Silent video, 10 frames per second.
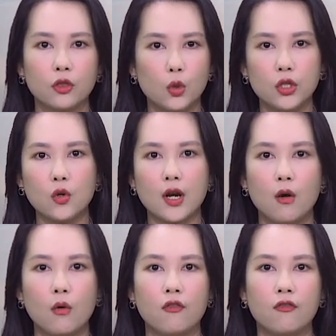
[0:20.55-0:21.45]
tùy nhu
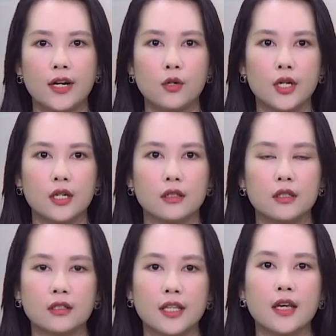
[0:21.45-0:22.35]
cầu và điều kiện
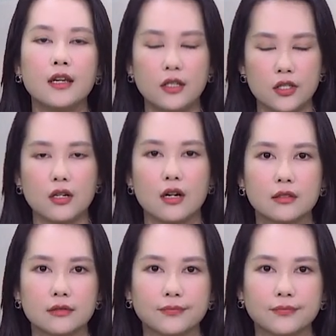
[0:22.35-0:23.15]
thực tế thị trường.